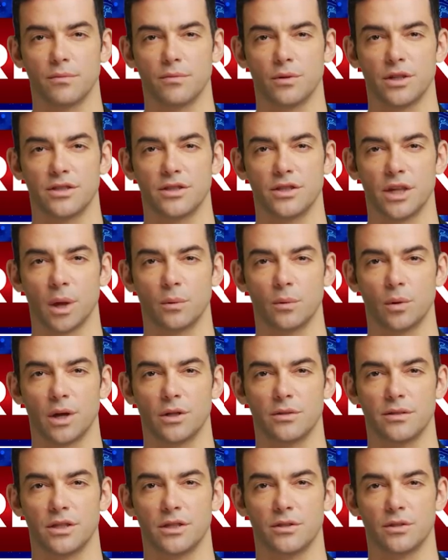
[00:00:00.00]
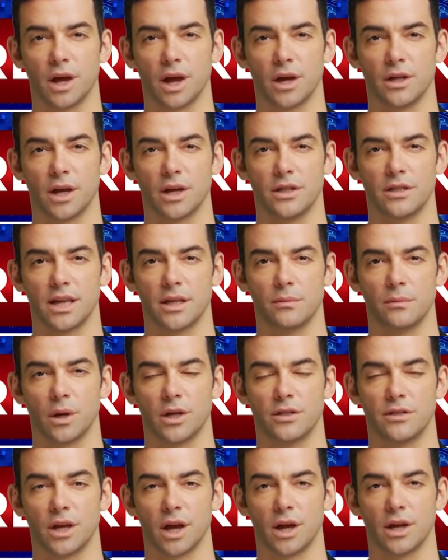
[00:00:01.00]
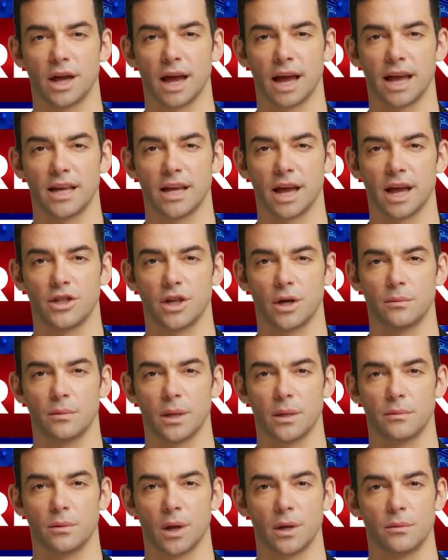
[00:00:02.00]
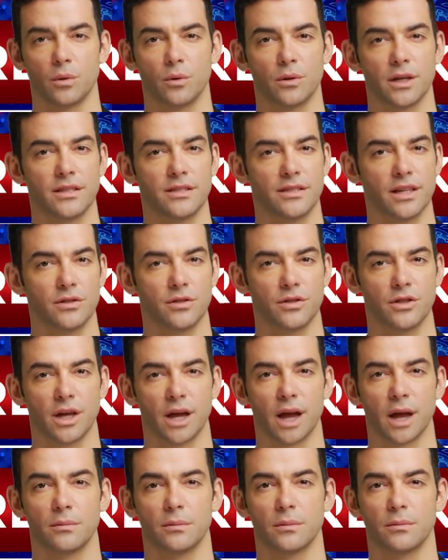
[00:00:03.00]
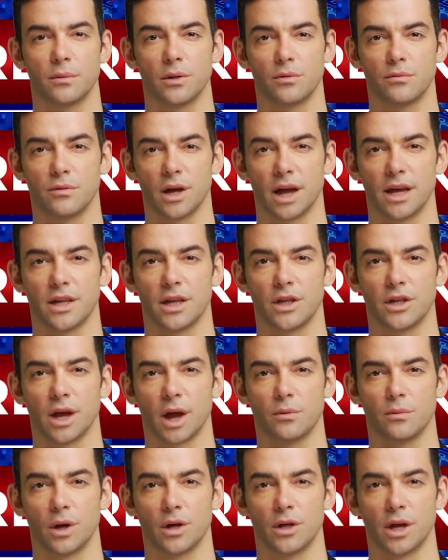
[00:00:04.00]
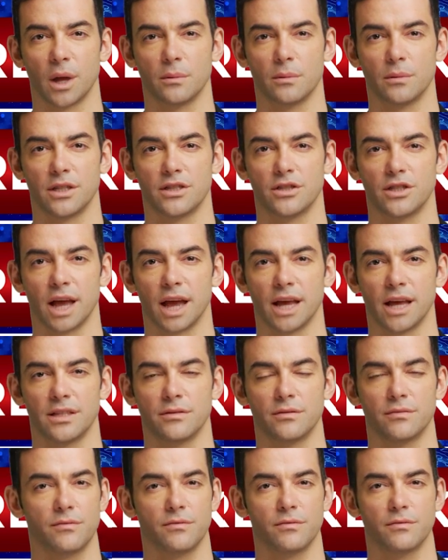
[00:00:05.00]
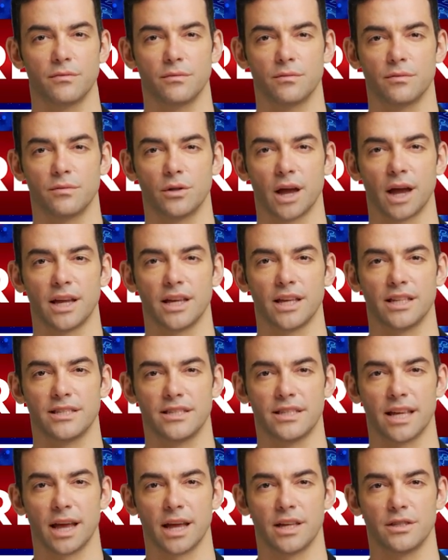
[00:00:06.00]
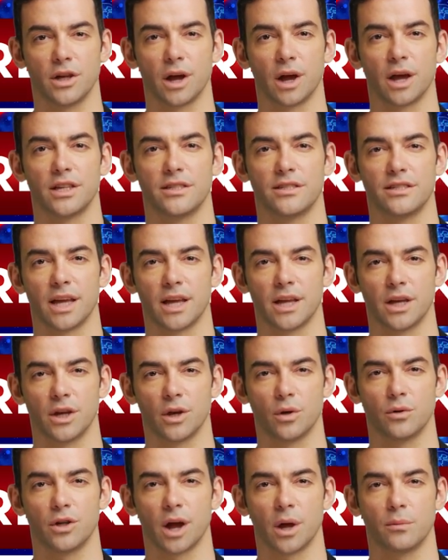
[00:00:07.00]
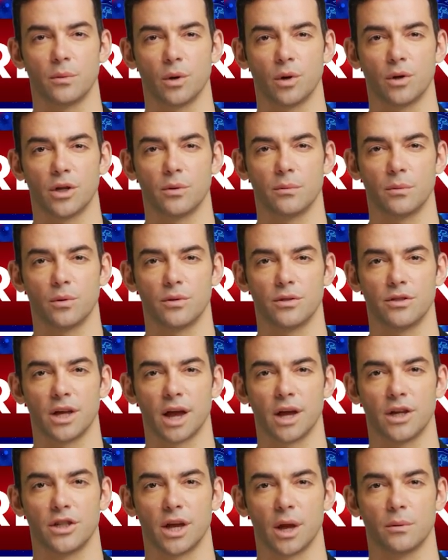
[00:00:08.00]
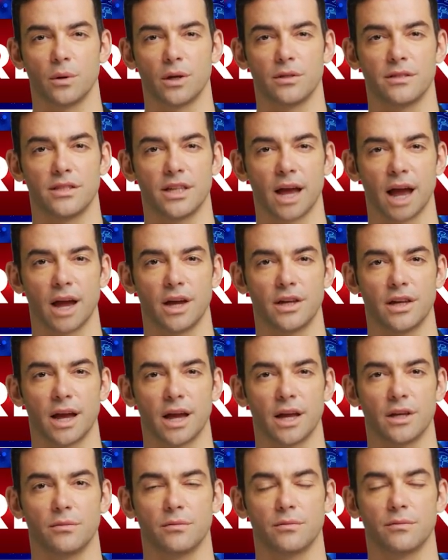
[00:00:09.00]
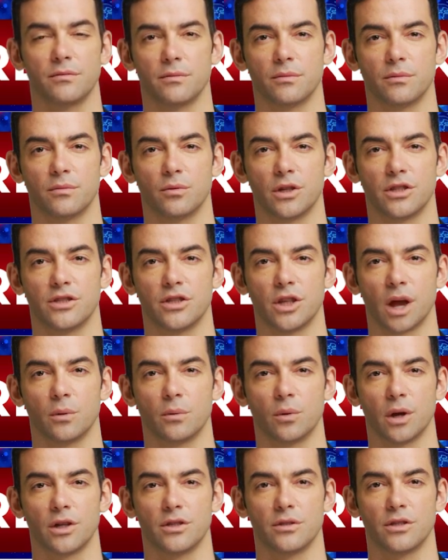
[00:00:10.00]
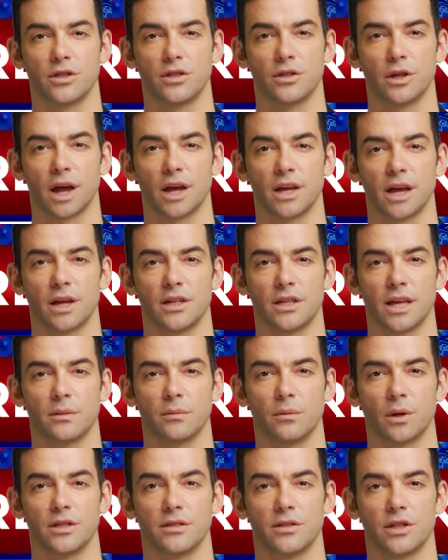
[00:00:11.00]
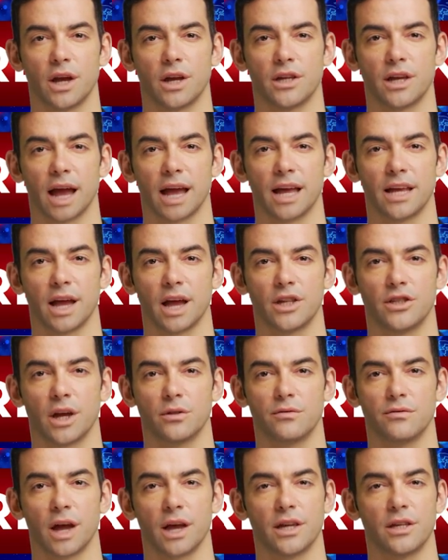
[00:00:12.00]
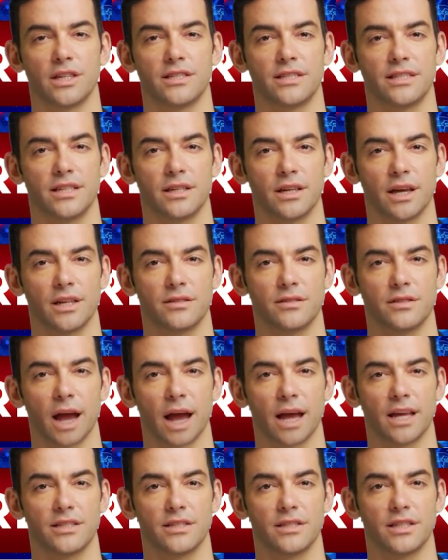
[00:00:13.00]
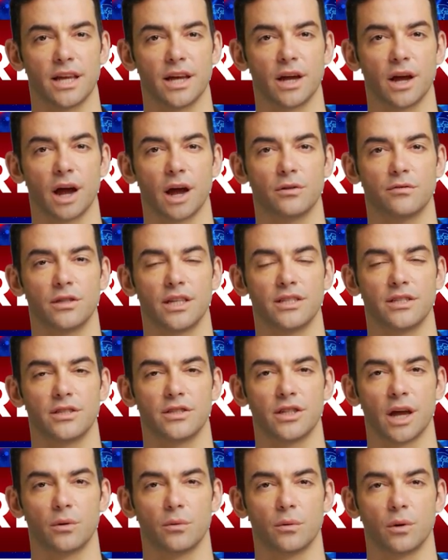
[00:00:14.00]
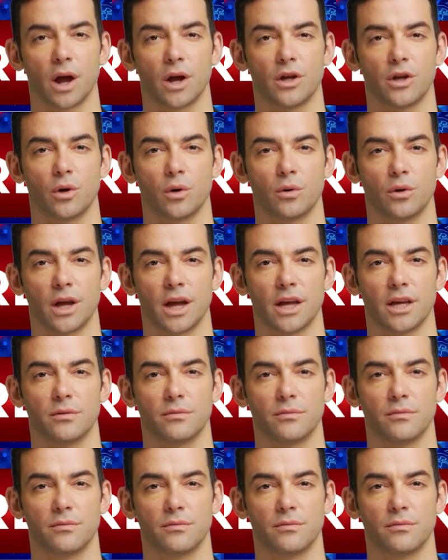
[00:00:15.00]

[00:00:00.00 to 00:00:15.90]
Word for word: फैसलाबाद थाना रेल बाजार के इलाका में मामूली तल्फ कलामी पर फायरिंग का वाक़ पेश आया फायरिंग से 28 साल लड़का मौके पर जान की बाजी हार गया फैसलाबाद थाना रेल बाजार के इलाका फायरिंग से 28 साल अवैस जान बहक हो गया